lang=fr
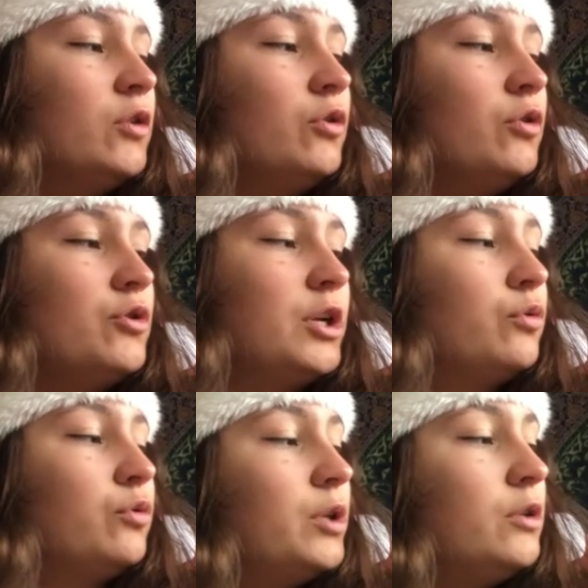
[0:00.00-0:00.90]
de le
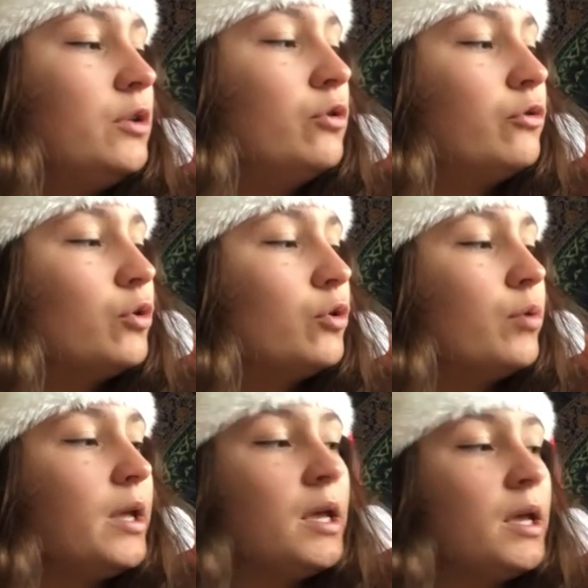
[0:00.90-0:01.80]
chatouiller, de le
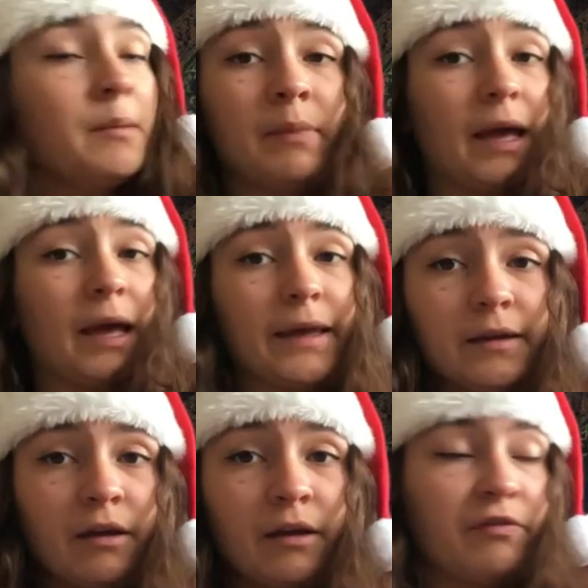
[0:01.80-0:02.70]
secouer, mais
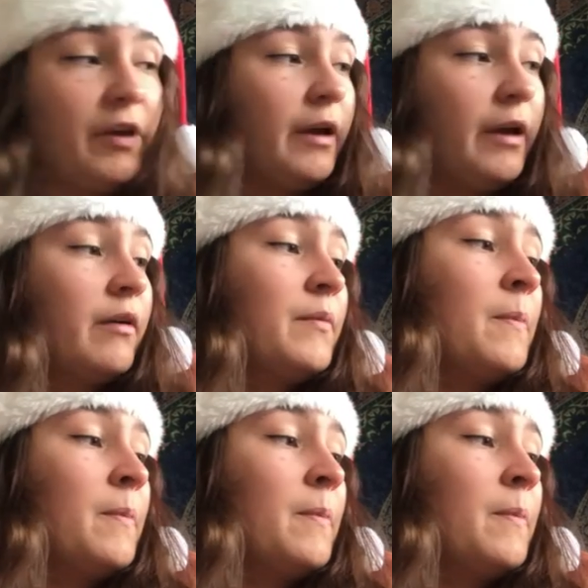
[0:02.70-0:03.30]
rien à faire.